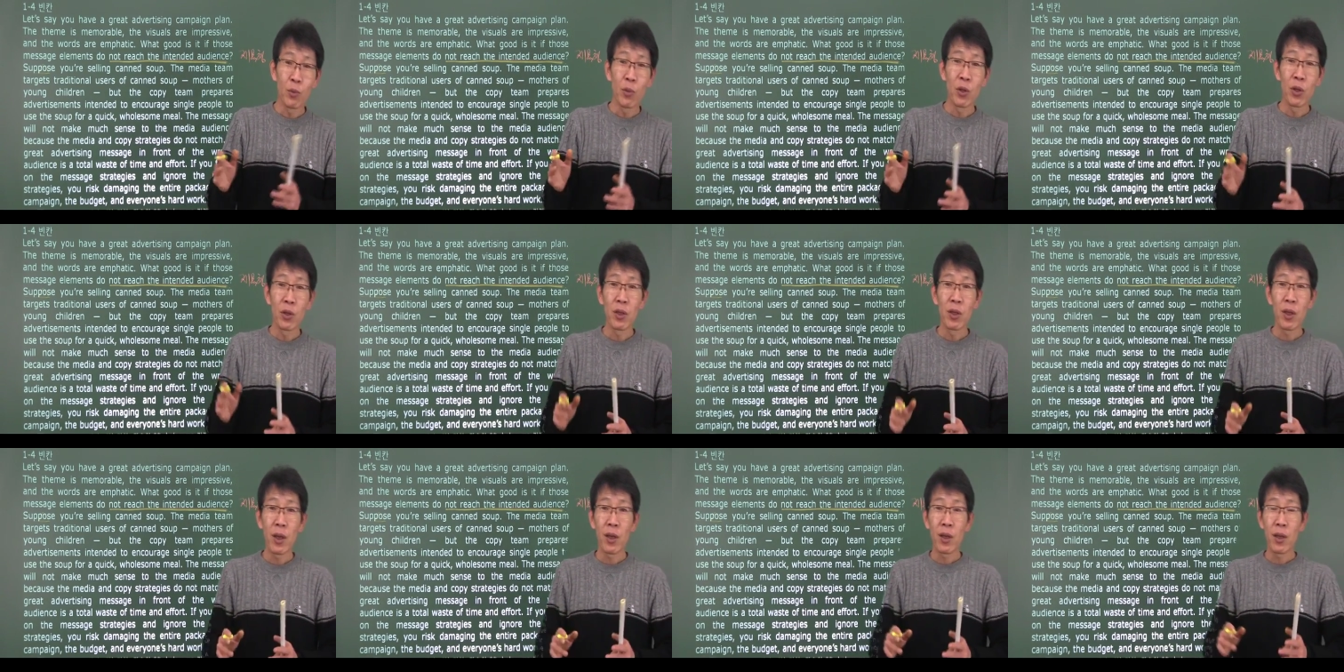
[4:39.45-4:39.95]

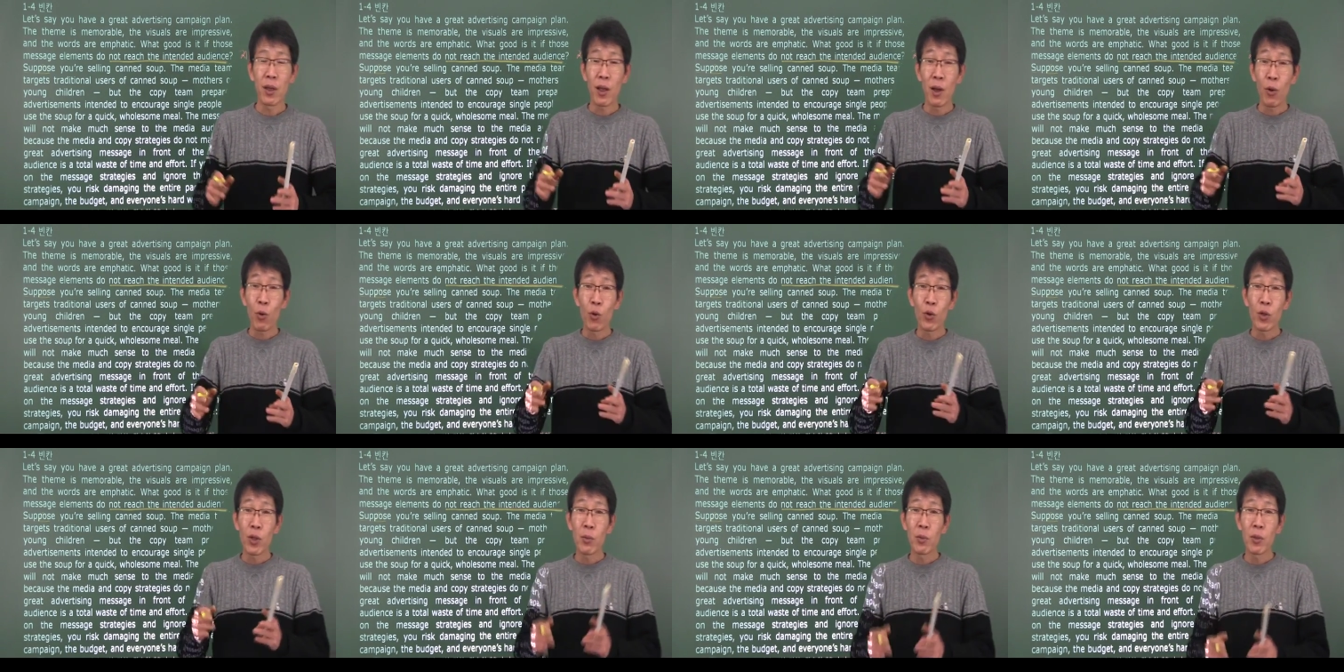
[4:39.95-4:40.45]
먹는 게 아니라 나
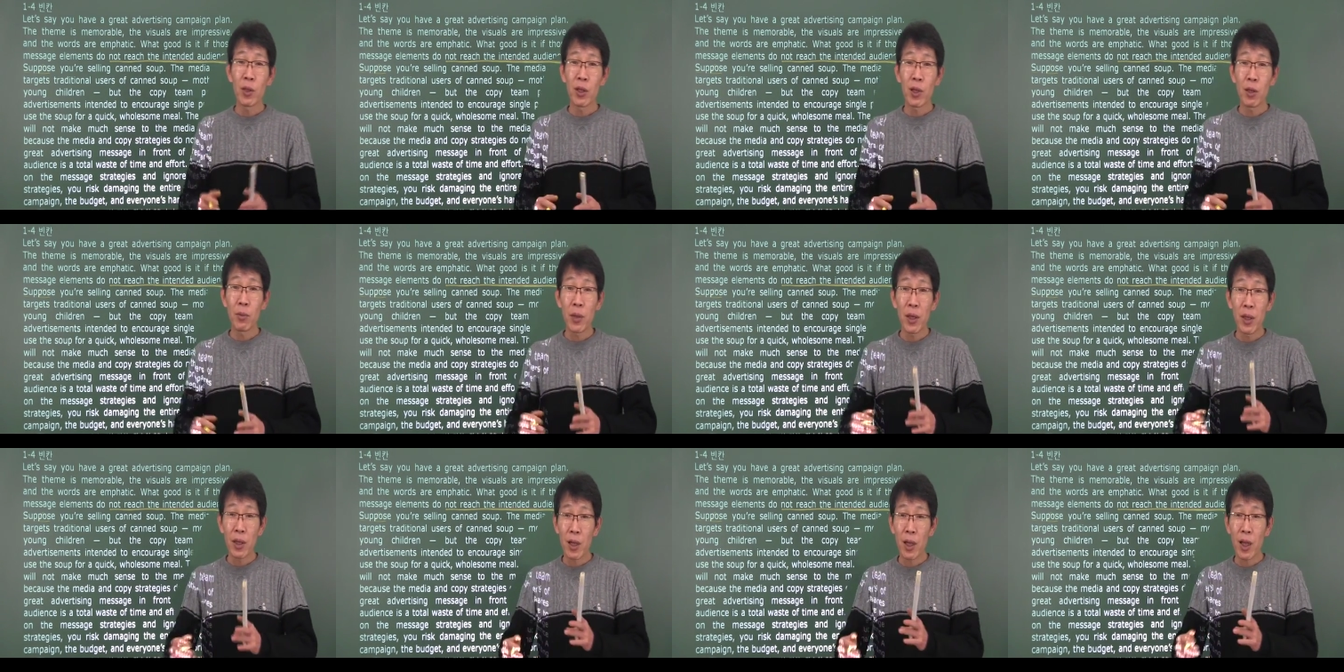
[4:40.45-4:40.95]
혼자 먹으니까
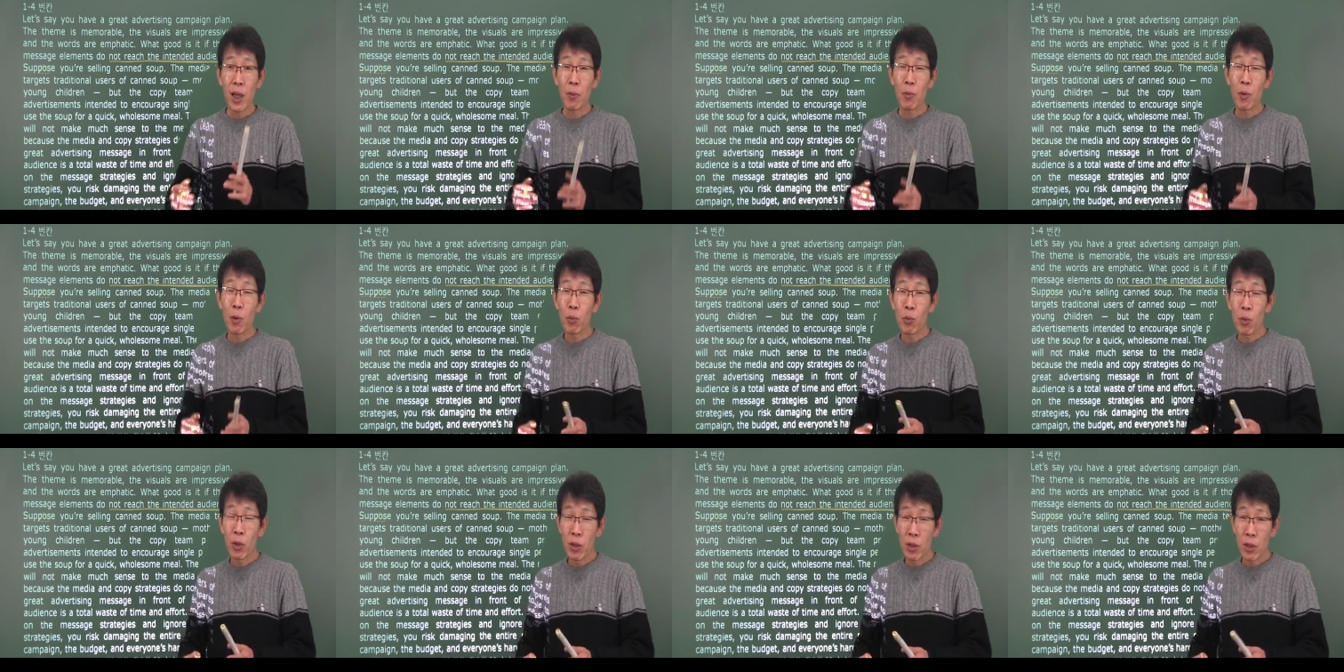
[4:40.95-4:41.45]
맨날
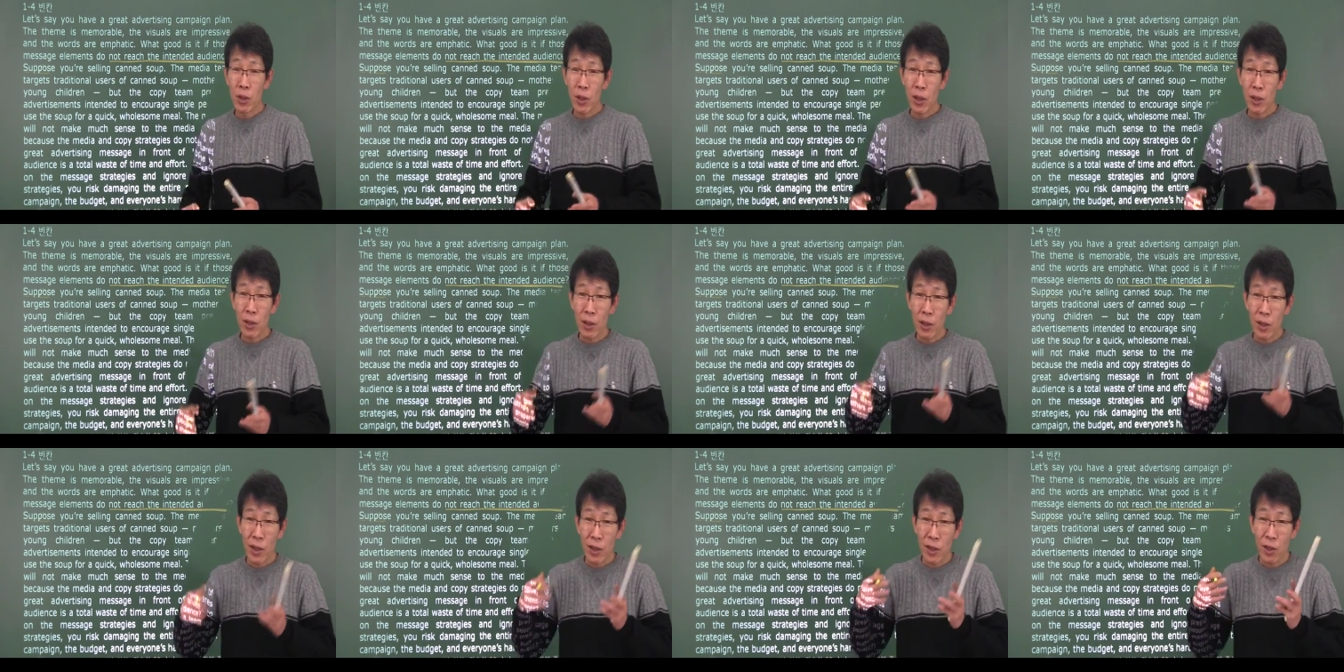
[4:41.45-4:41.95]
라면 먹으니까
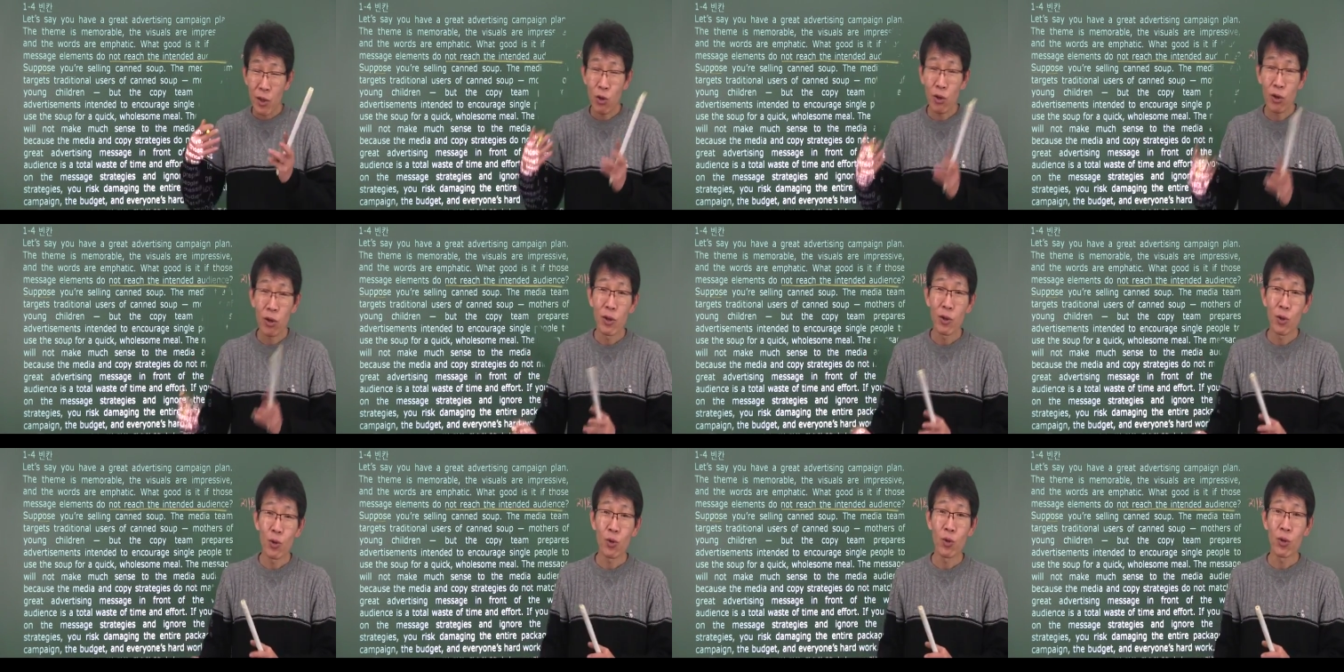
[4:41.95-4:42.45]
영양실조
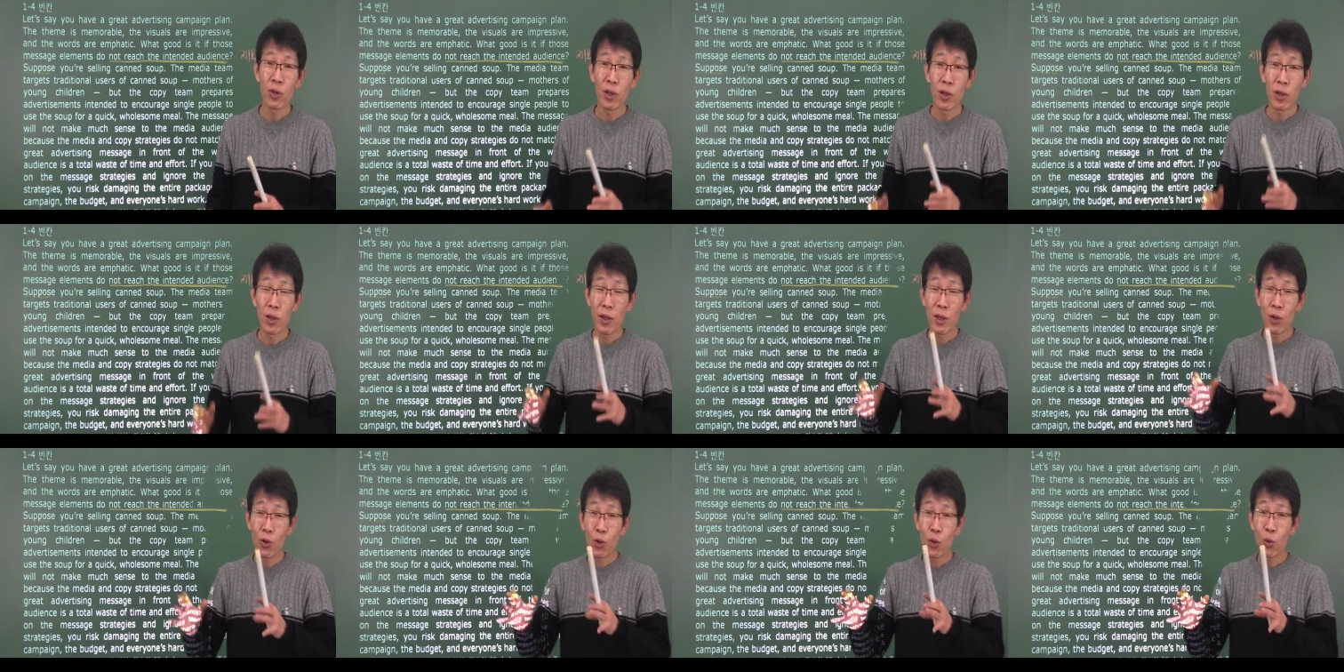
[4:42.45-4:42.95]
걸릴 수도
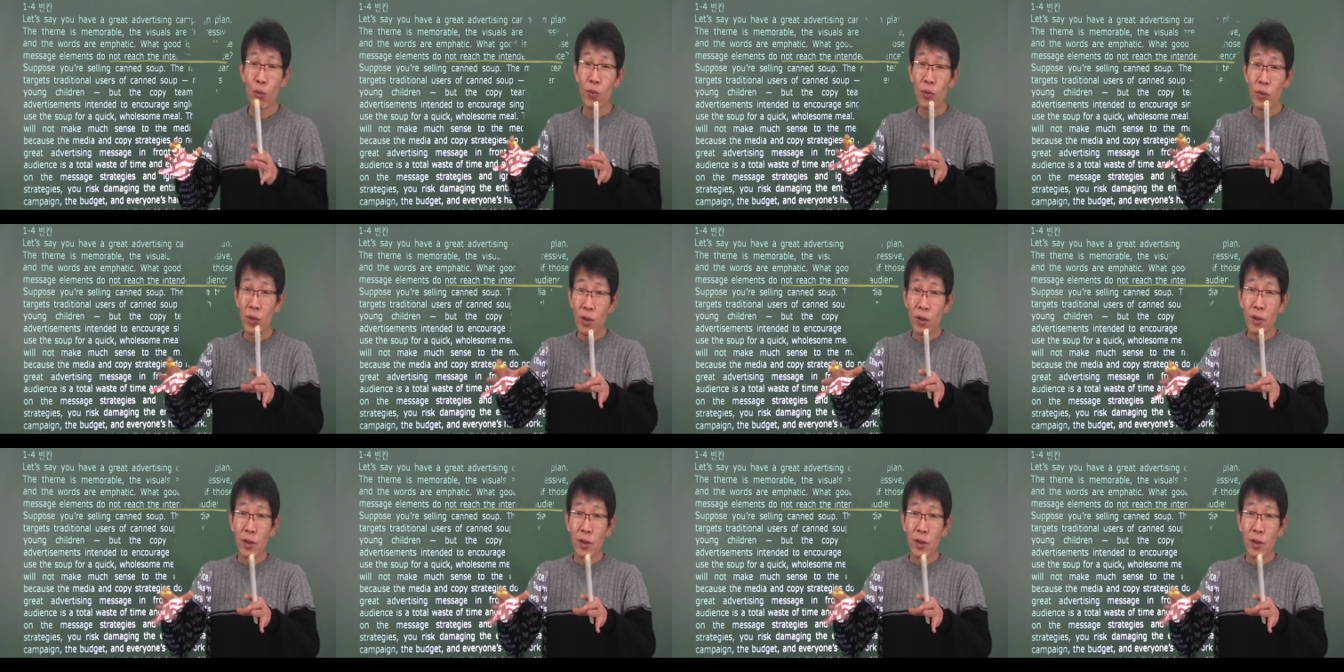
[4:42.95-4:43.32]
있으니까 좀